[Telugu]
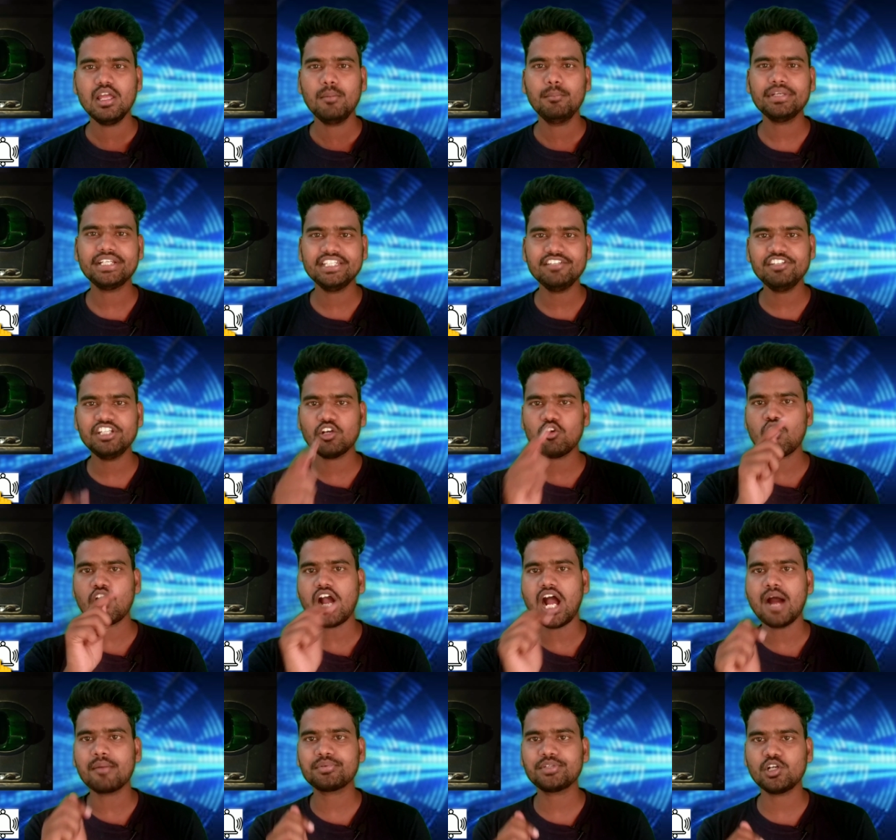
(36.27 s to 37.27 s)
మీకు ఈ విధంగా ఒక
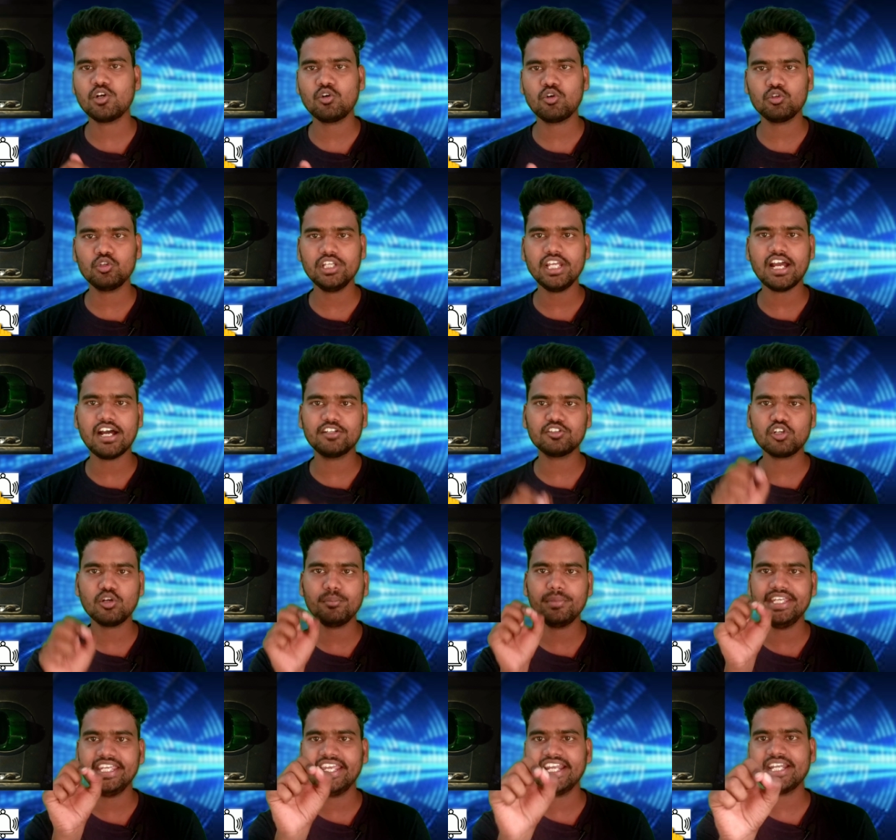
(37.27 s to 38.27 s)
ఆప్షన్ ఉంటుంది అందులో
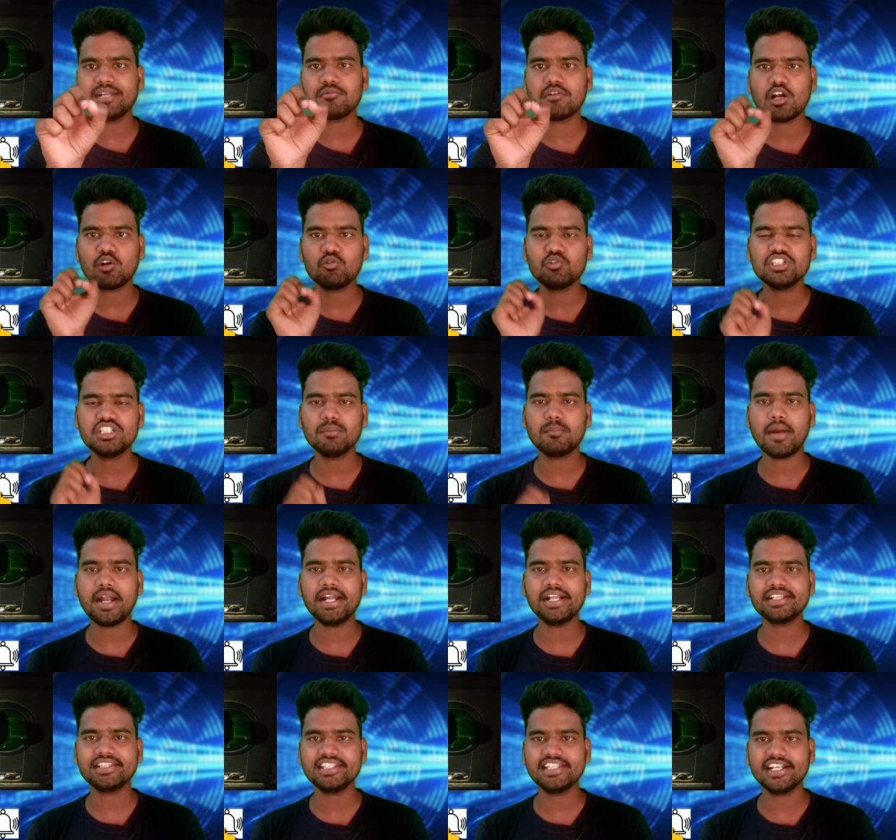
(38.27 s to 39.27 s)
మీ ఏటీఎం కార్డు ఉంచి
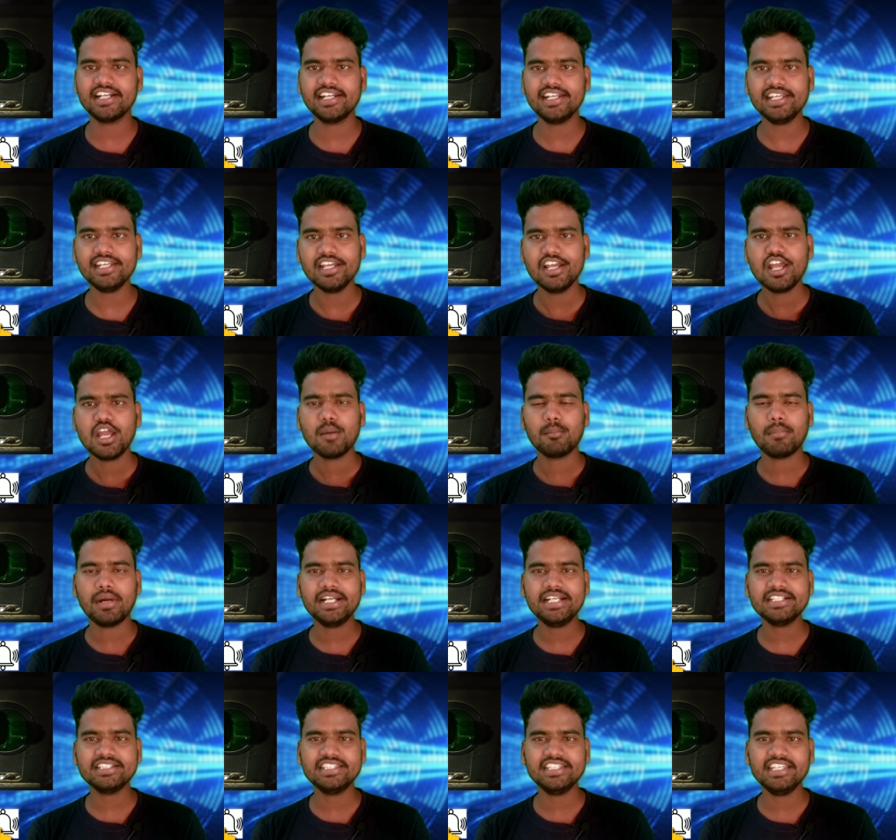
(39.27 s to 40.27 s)
బయటికి తీయండి
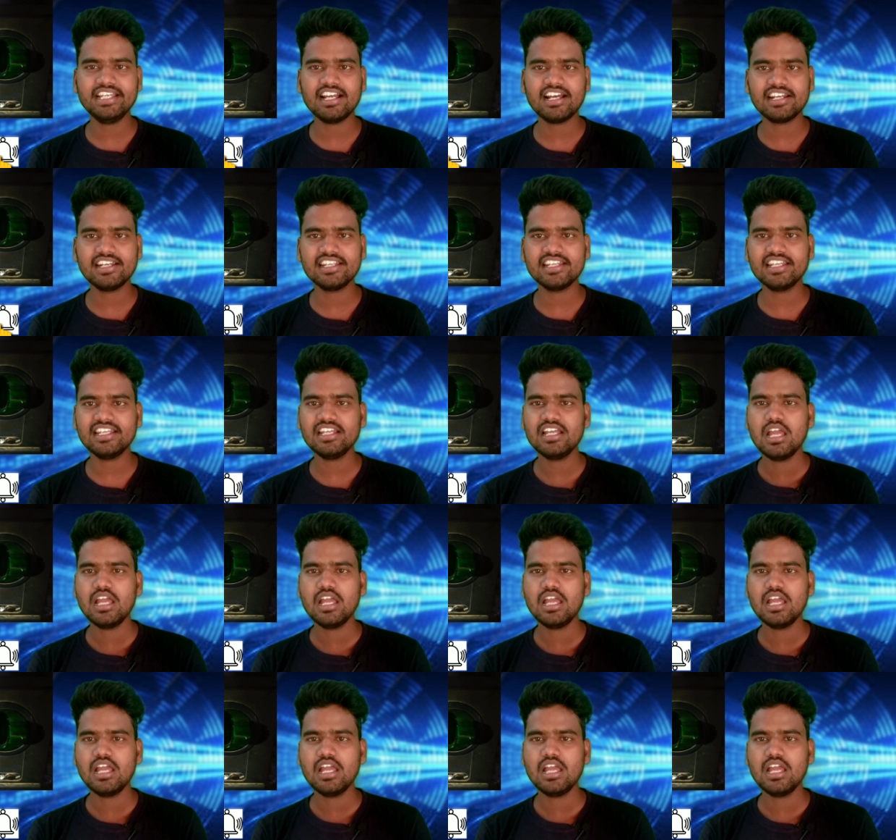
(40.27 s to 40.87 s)
బయటికి తీయగానే